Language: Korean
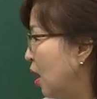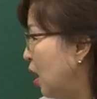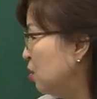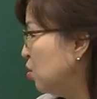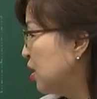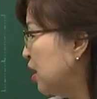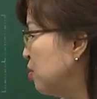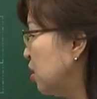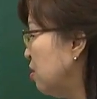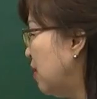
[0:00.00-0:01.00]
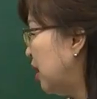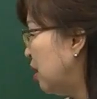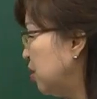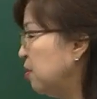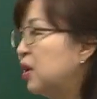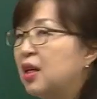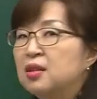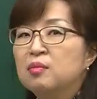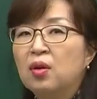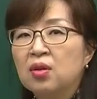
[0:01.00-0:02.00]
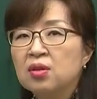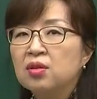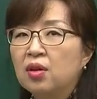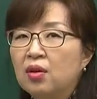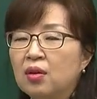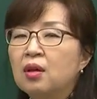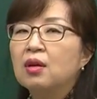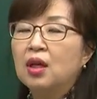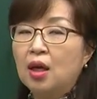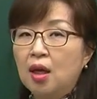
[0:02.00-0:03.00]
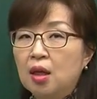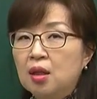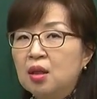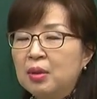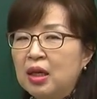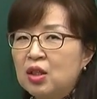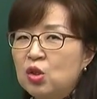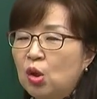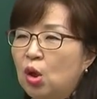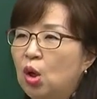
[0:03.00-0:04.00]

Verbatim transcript: 한국 사람처럼 말하려면 아직 멀었어요. 이렇게 대답을 하겠죠.